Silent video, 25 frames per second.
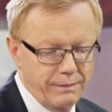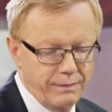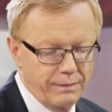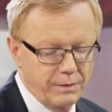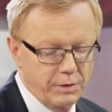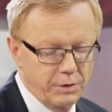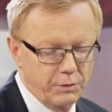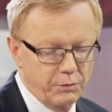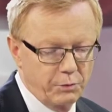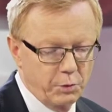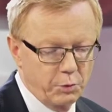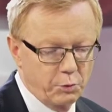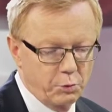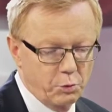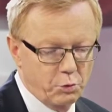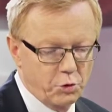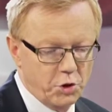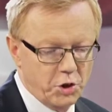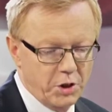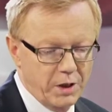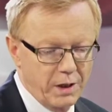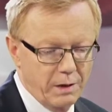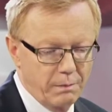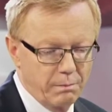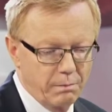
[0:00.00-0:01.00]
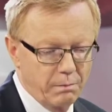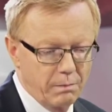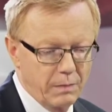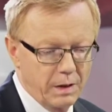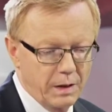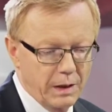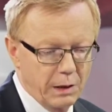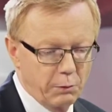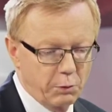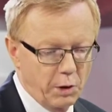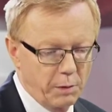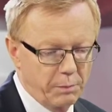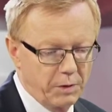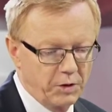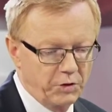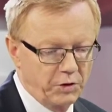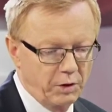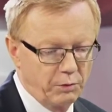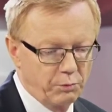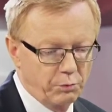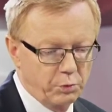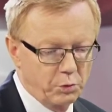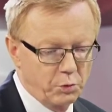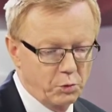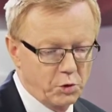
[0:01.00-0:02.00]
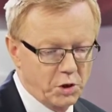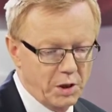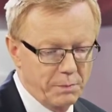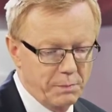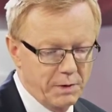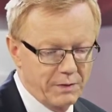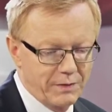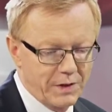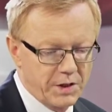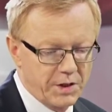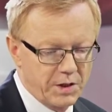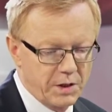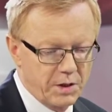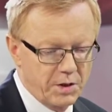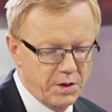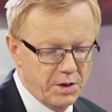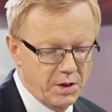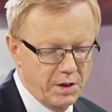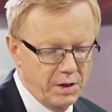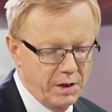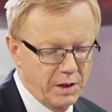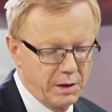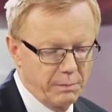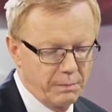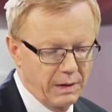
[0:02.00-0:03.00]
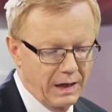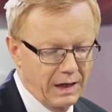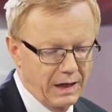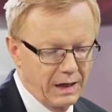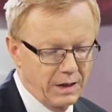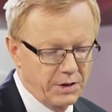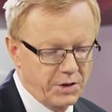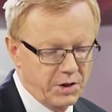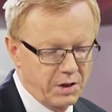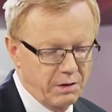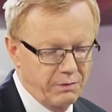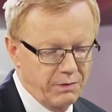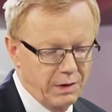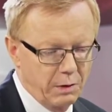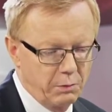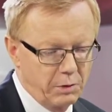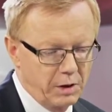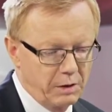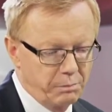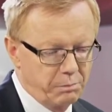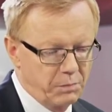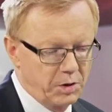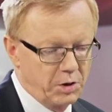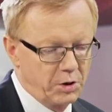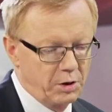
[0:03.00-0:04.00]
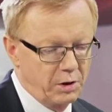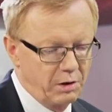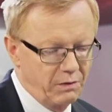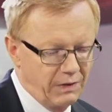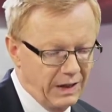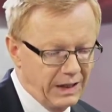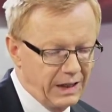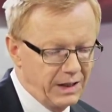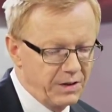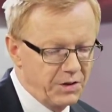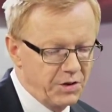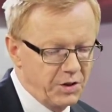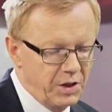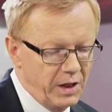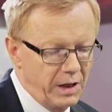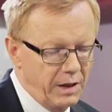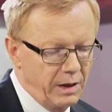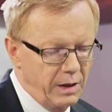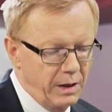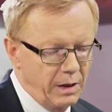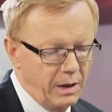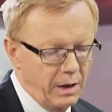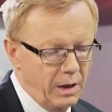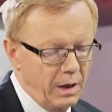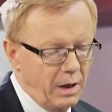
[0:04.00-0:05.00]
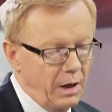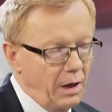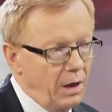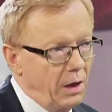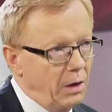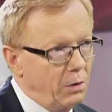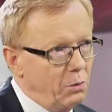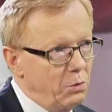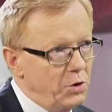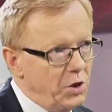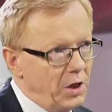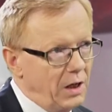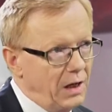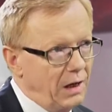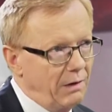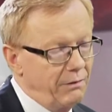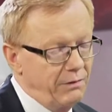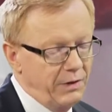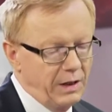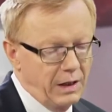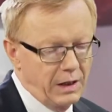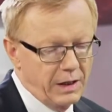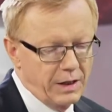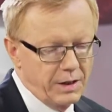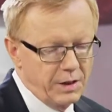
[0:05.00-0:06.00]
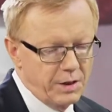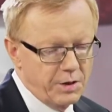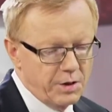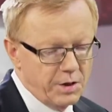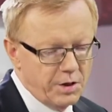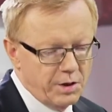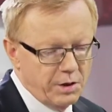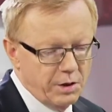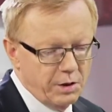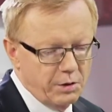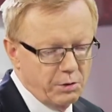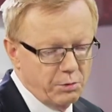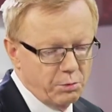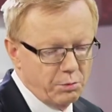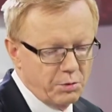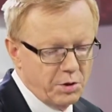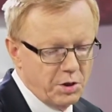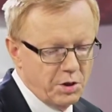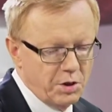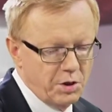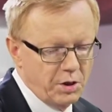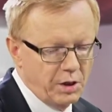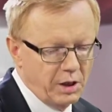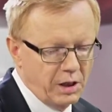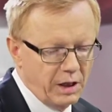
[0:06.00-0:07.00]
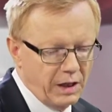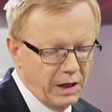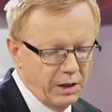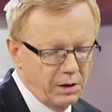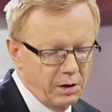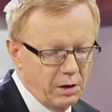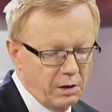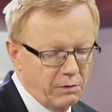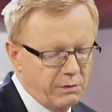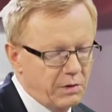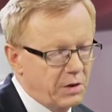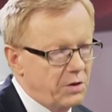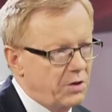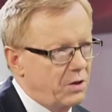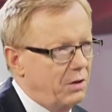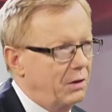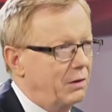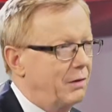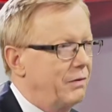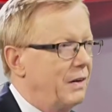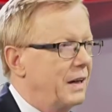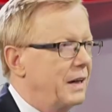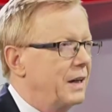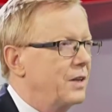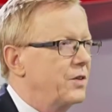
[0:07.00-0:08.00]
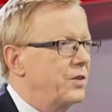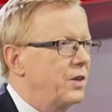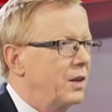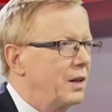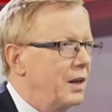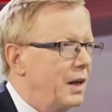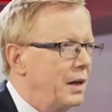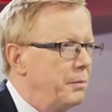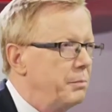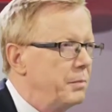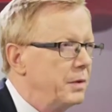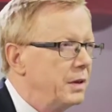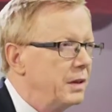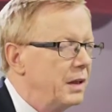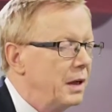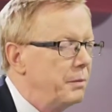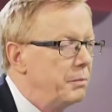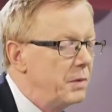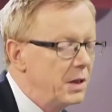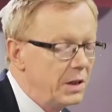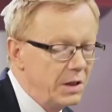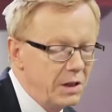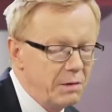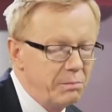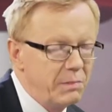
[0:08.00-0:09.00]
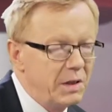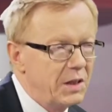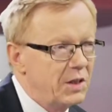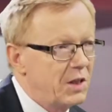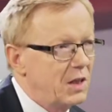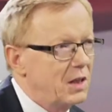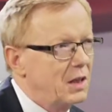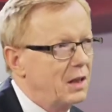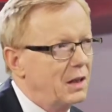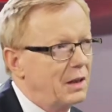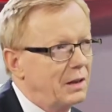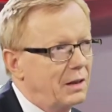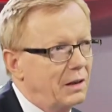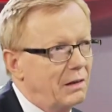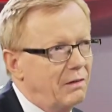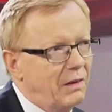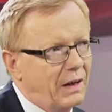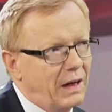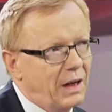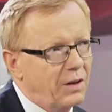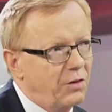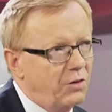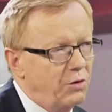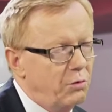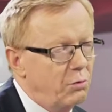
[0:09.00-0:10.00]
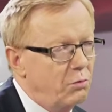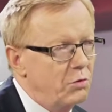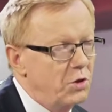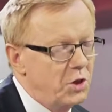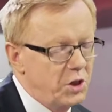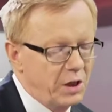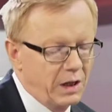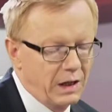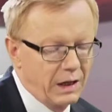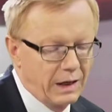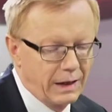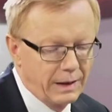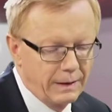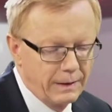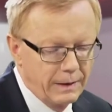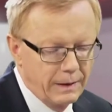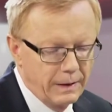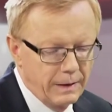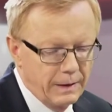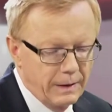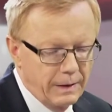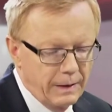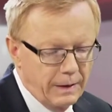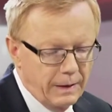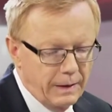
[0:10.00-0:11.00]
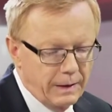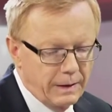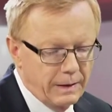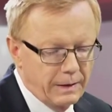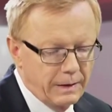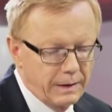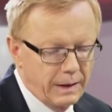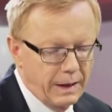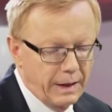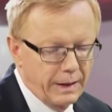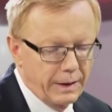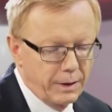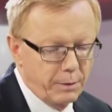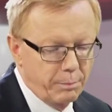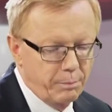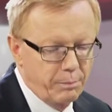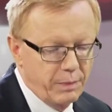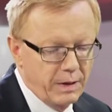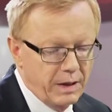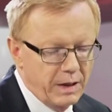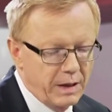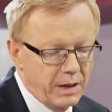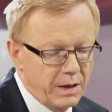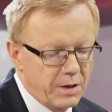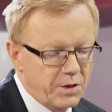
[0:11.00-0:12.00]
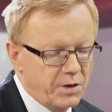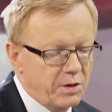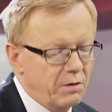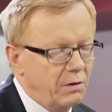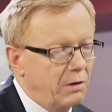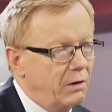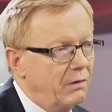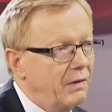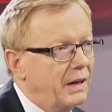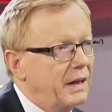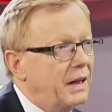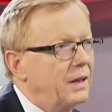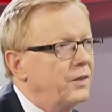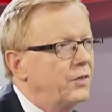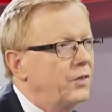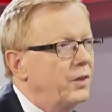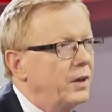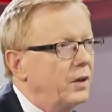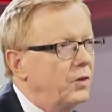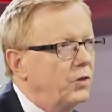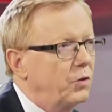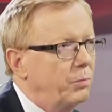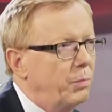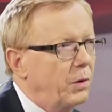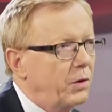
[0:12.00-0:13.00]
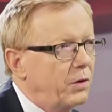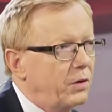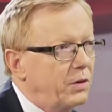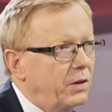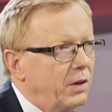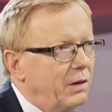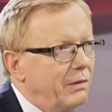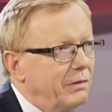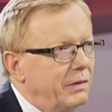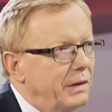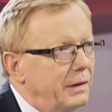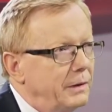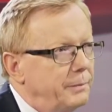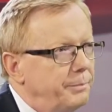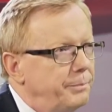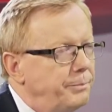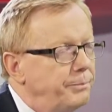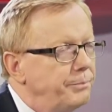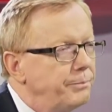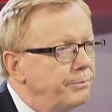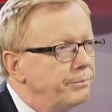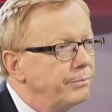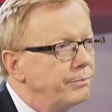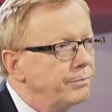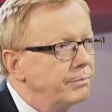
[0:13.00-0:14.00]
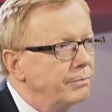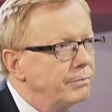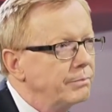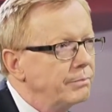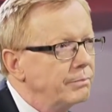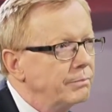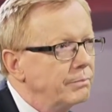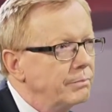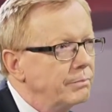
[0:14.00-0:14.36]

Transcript: e, funduszem, Europejskim Funduszem Inwestycyjnym a CVI? Gwarancje udziela wiele instytucji krajowych, są gwarancje de minimis, gwarancje udziela e, ARP, są gwarancje eksportowe. Mhm.